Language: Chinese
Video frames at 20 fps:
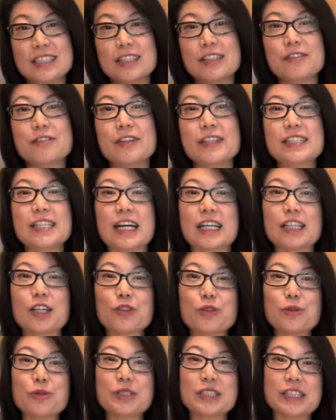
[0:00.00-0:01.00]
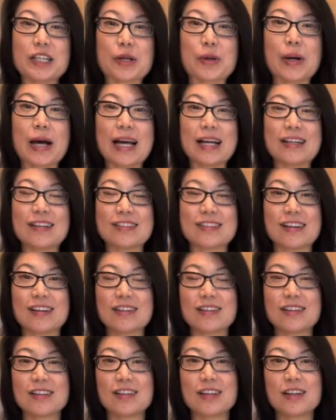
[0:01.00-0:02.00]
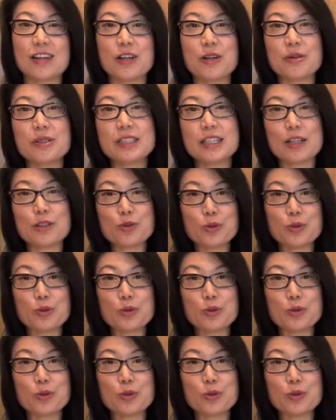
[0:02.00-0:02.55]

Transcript: 分享它故事的快乐呢？”想，